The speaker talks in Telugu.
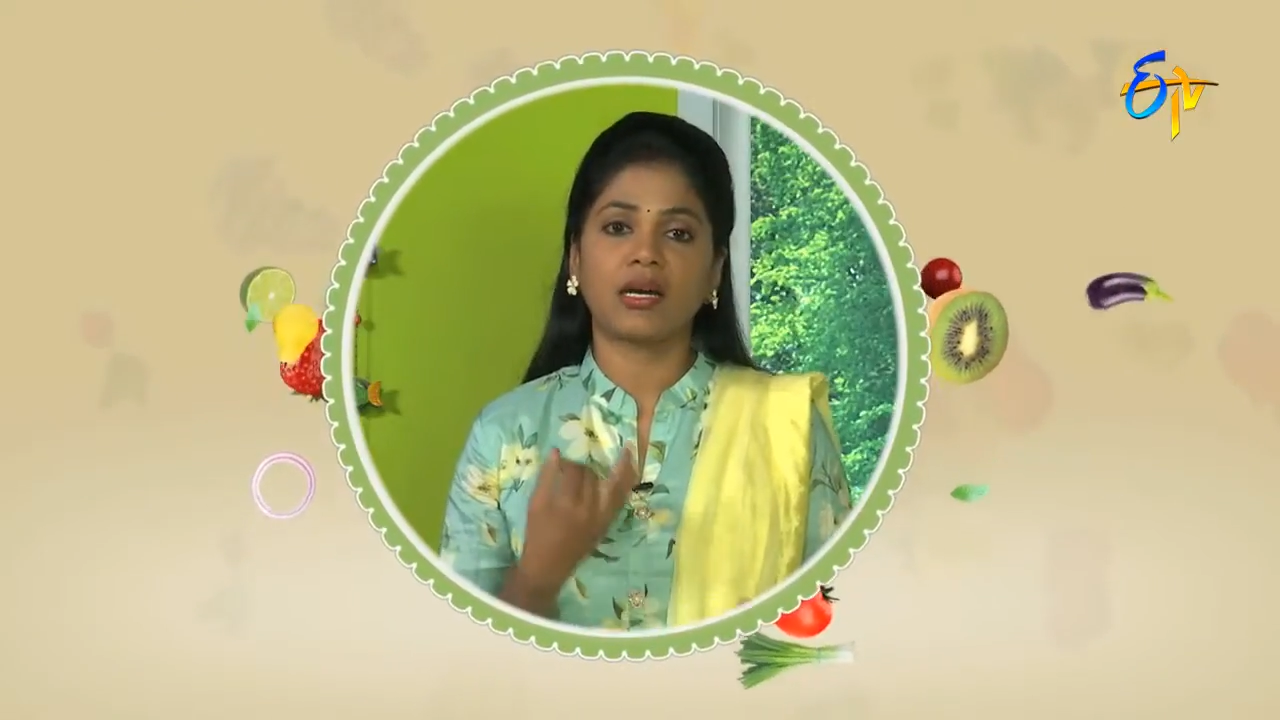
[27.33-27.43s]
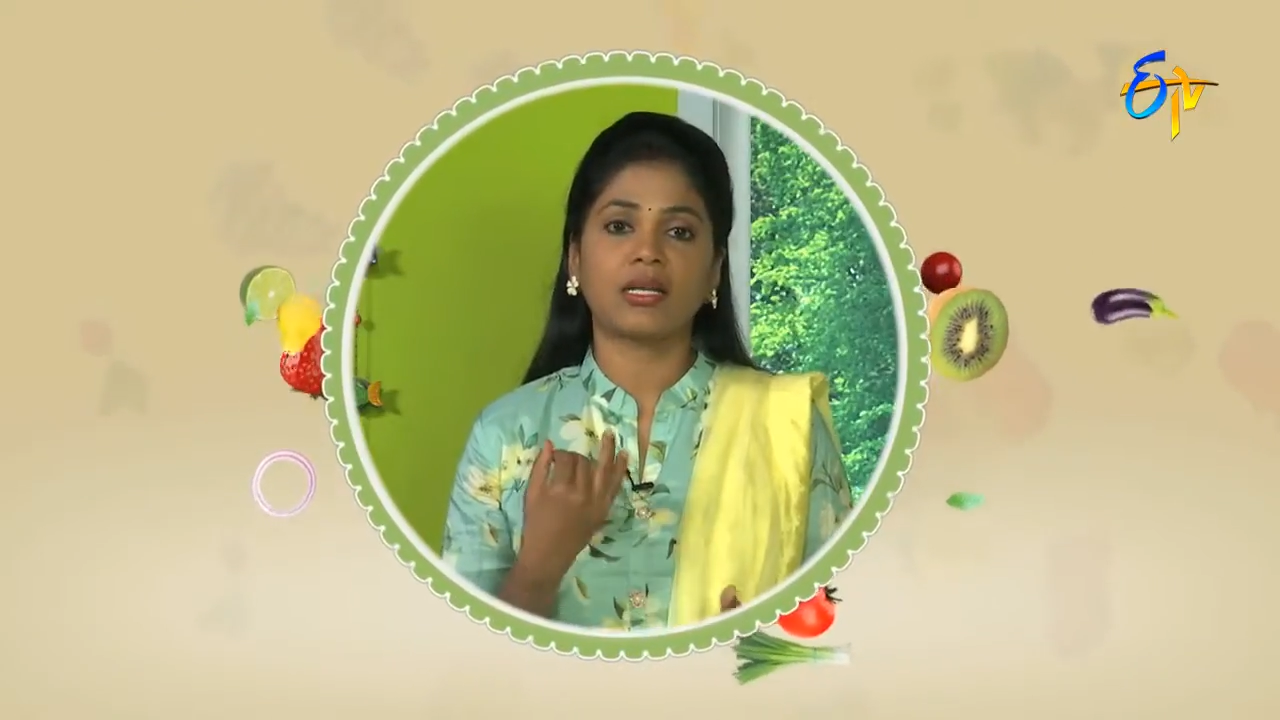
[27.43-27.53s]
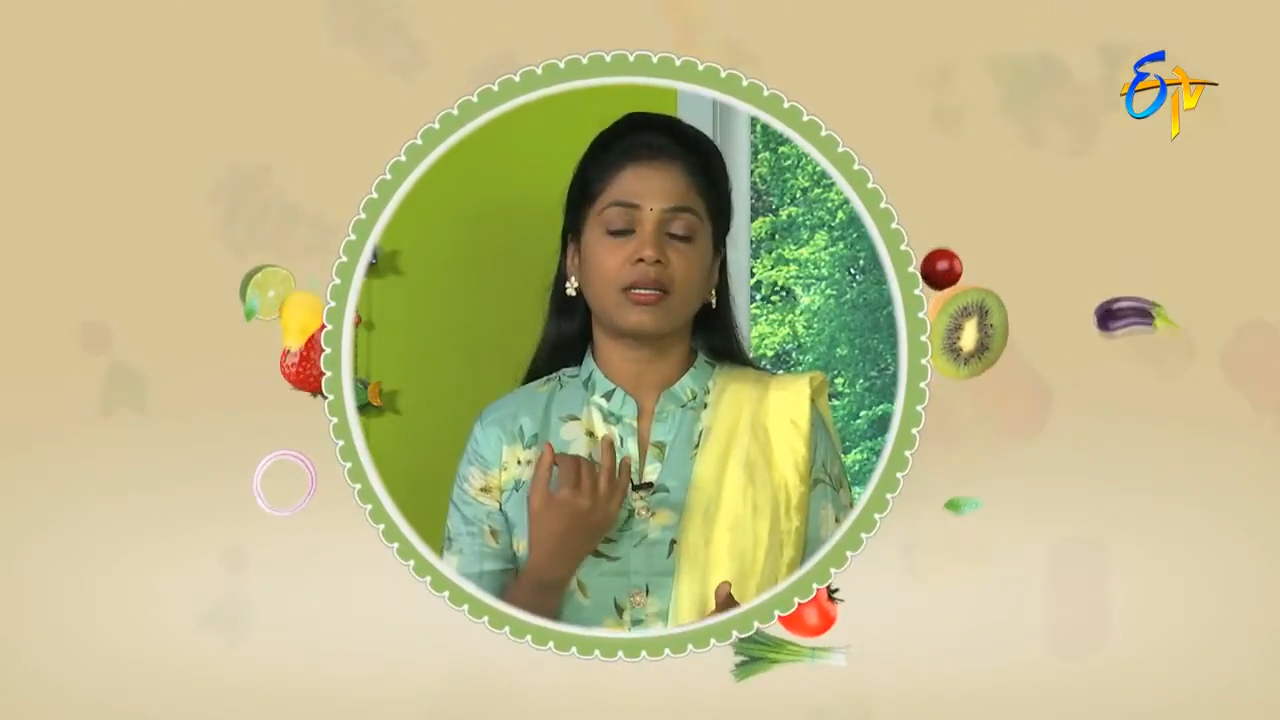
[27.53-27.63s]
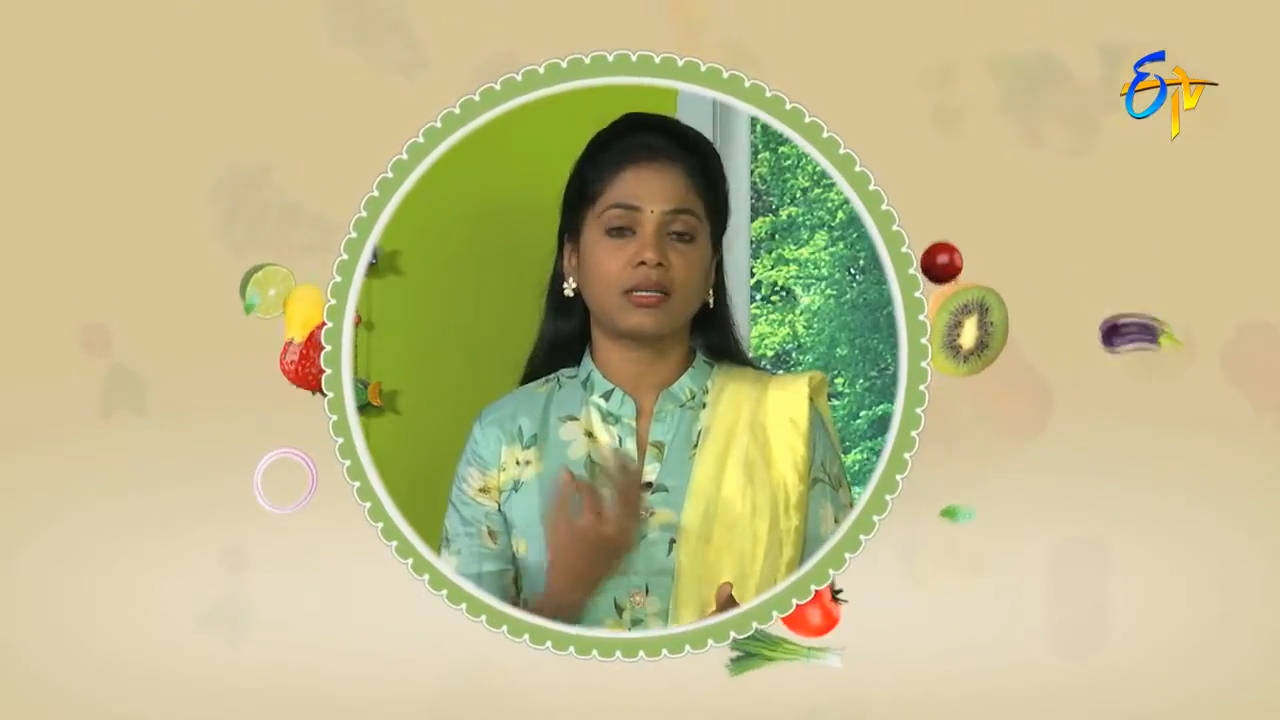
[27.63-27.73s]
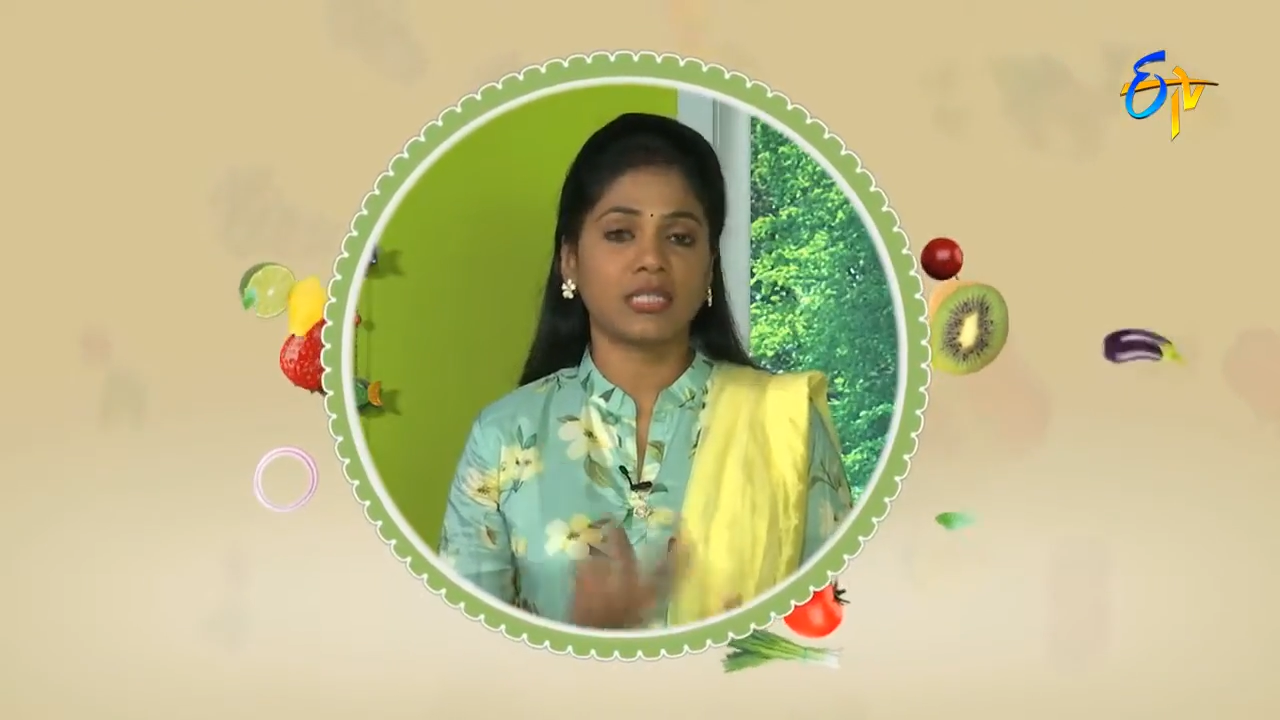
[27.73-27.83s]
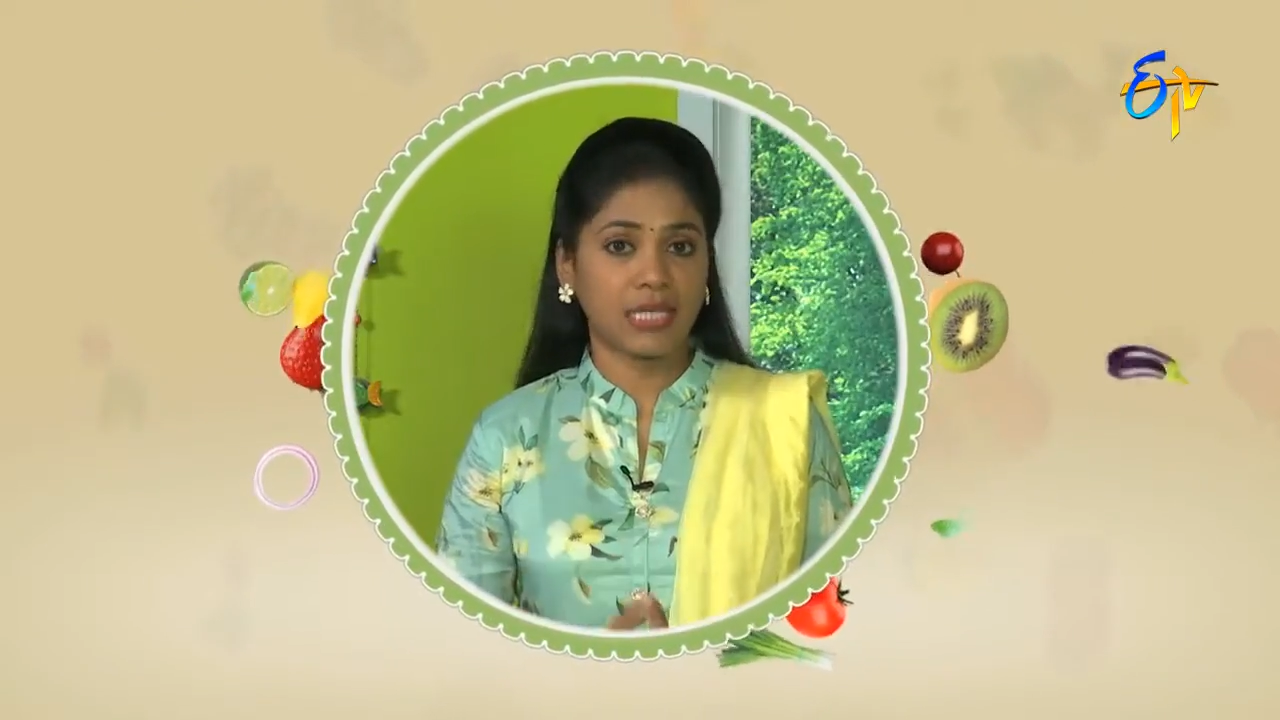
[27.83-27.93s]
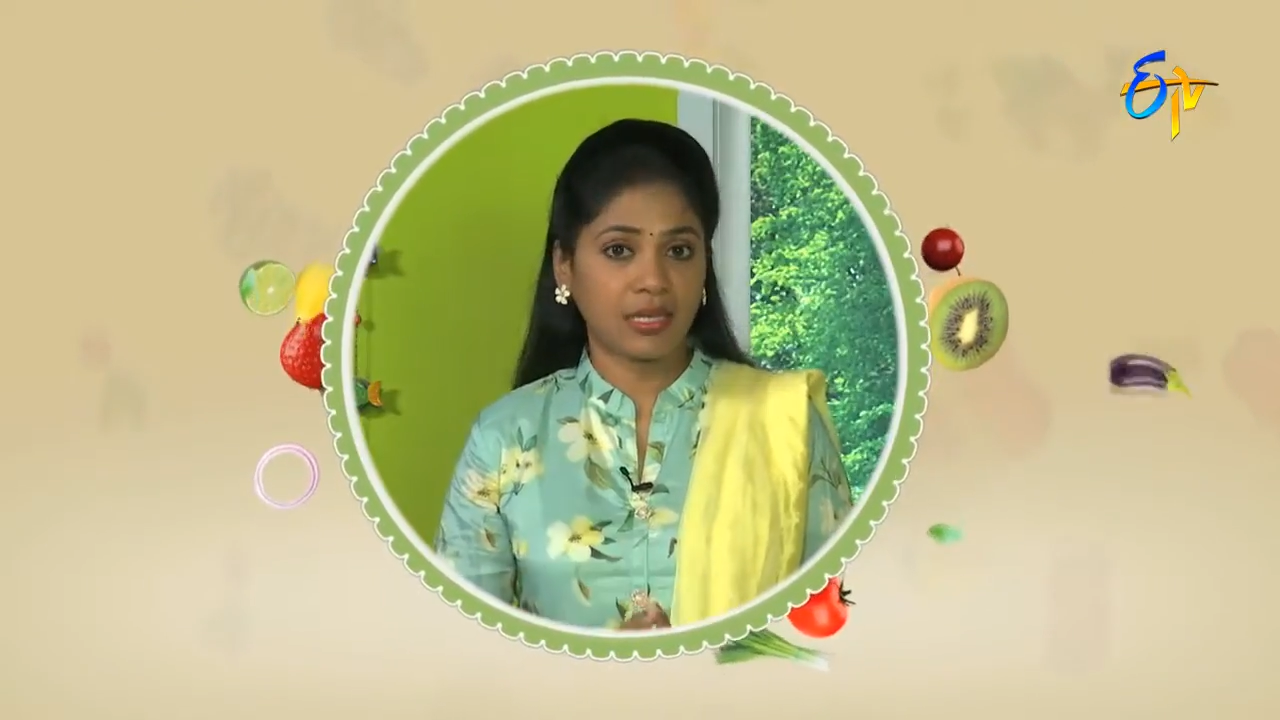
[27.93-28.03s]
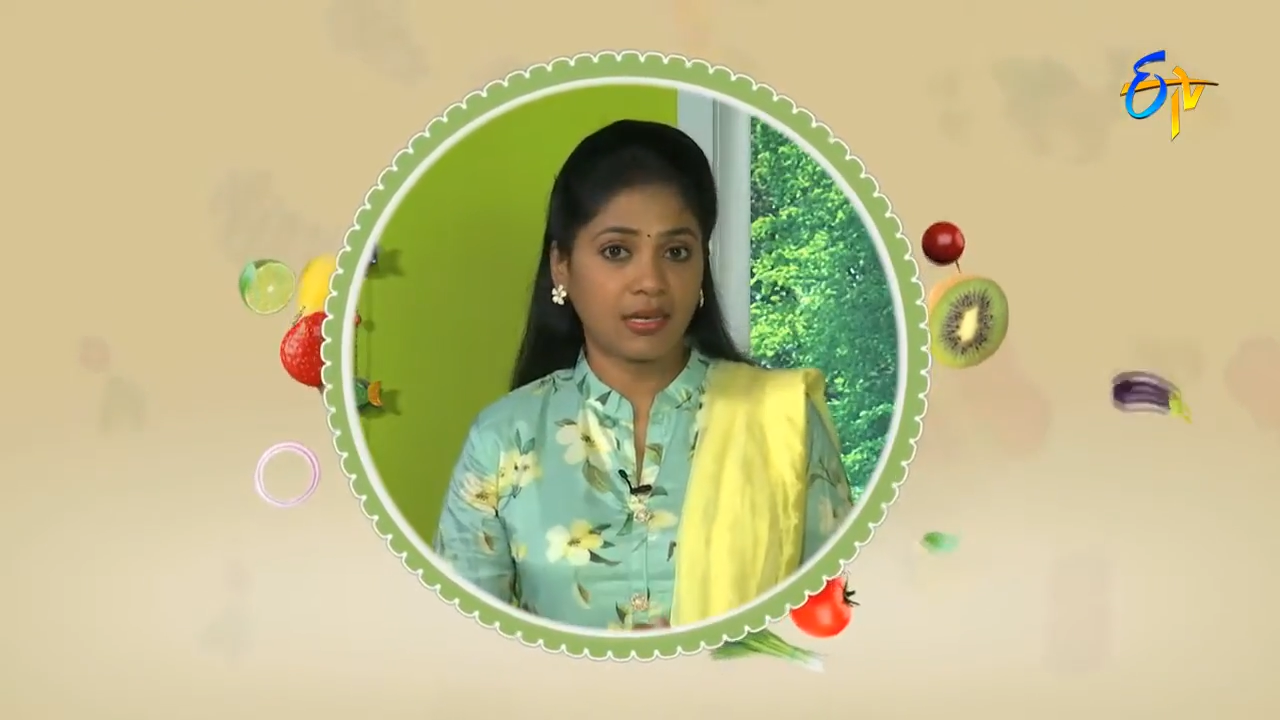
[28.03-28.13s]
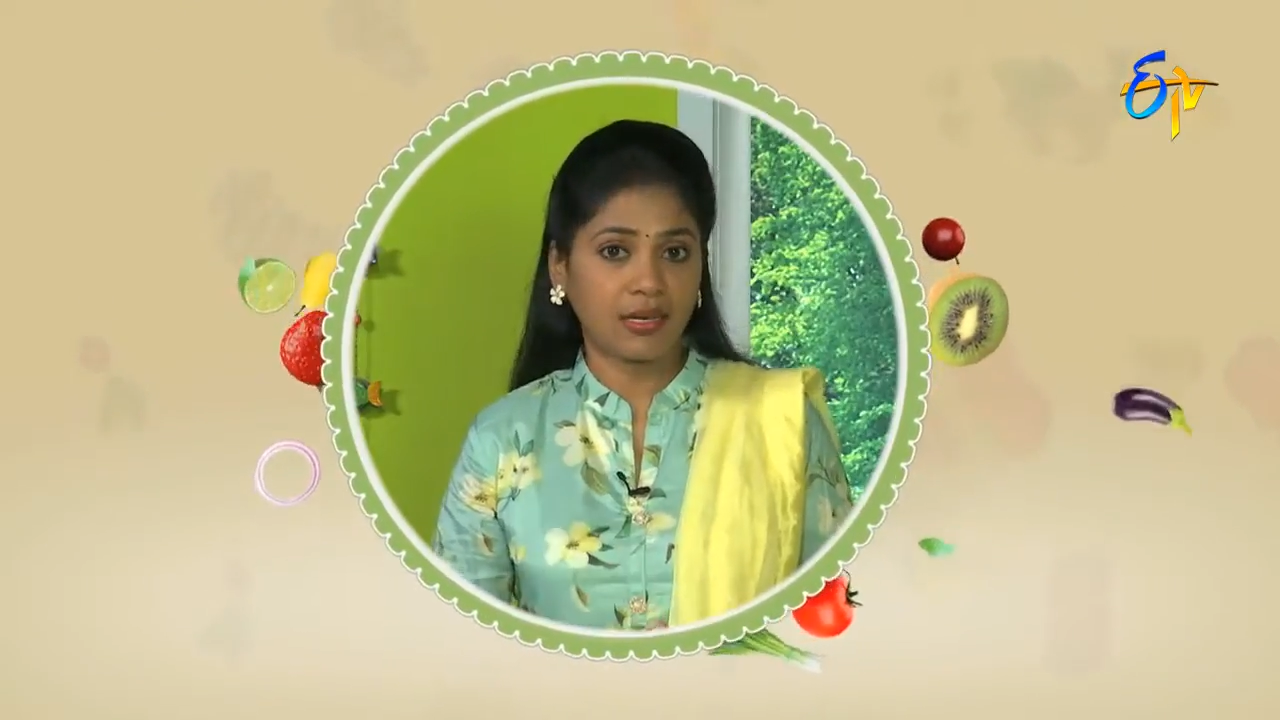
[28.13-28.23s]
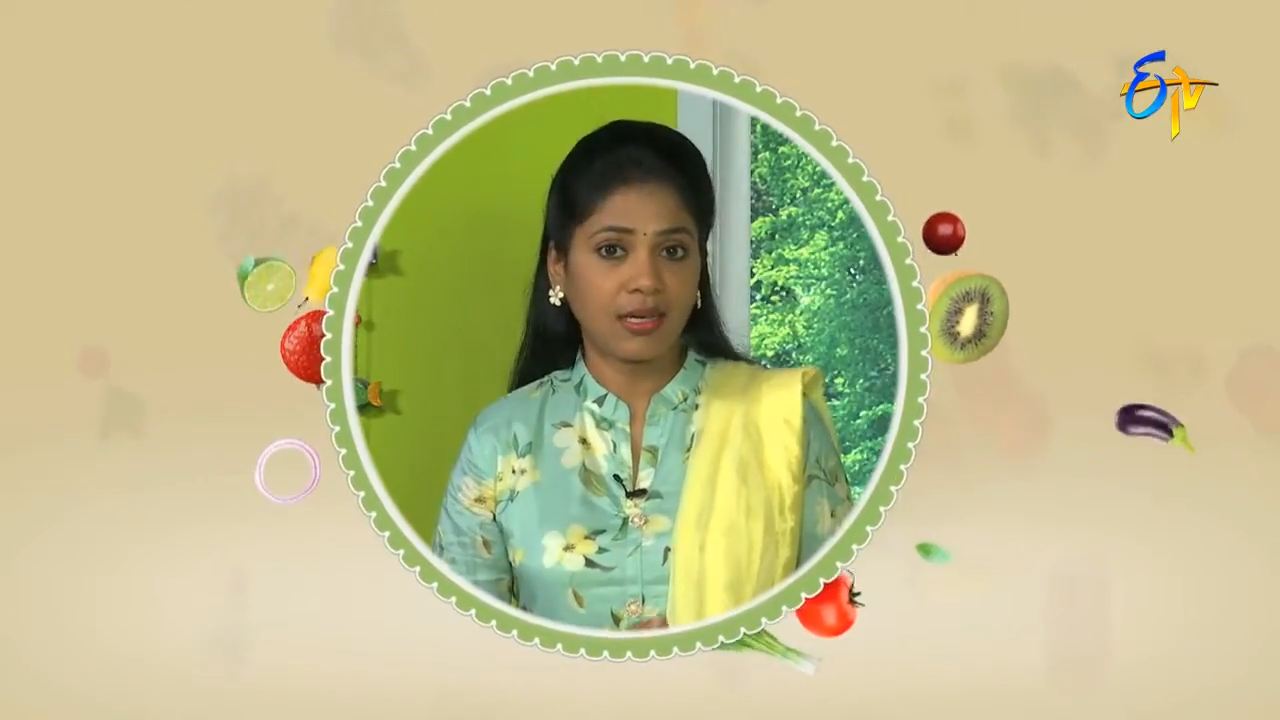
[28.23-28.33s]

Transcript: ఆర్ చెన్న